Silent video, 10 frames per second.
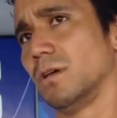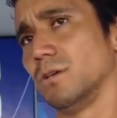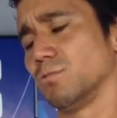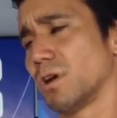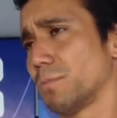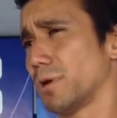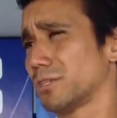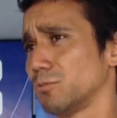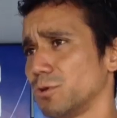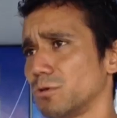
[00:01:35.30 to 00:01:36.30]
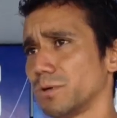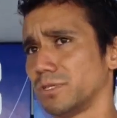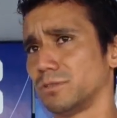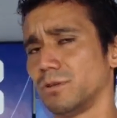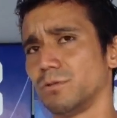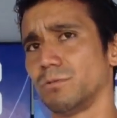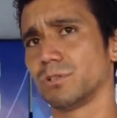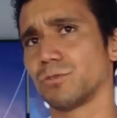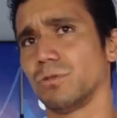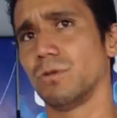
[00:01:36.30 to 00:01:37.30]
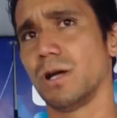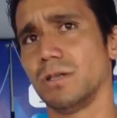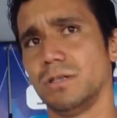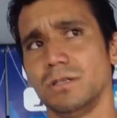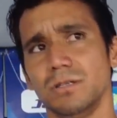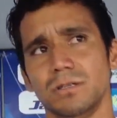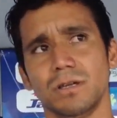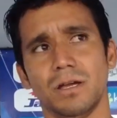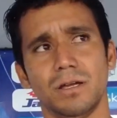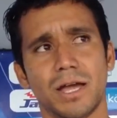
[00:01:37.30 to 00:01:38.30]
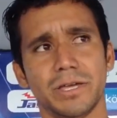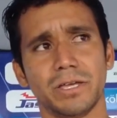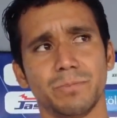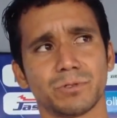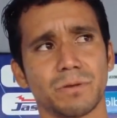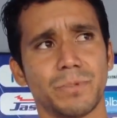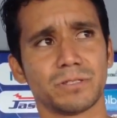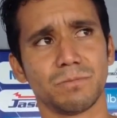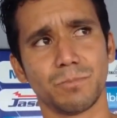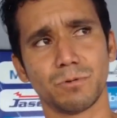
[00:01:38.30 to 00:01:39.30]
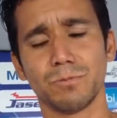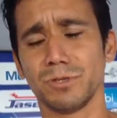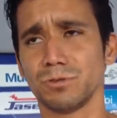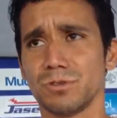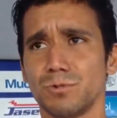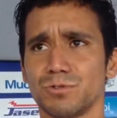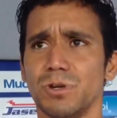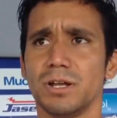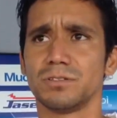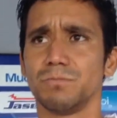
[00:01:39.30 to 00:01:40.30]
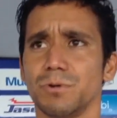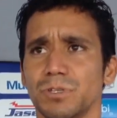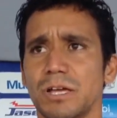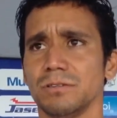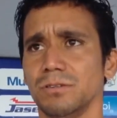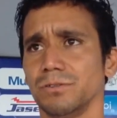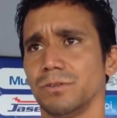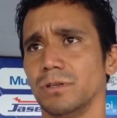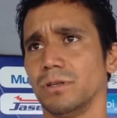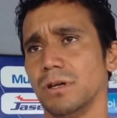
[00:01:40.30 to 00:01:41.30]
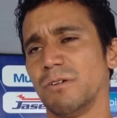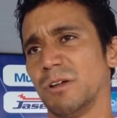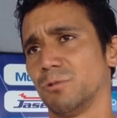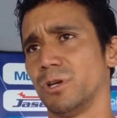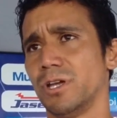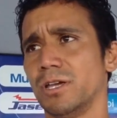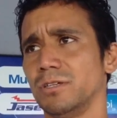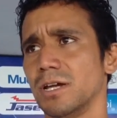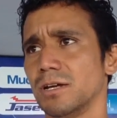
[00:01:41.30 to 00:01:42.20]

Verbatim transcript: Es un campeonato muy competitivo nuestro. Hay hay equipos que pasan por momentos emocionales importantes, eh, hablando de Heredia,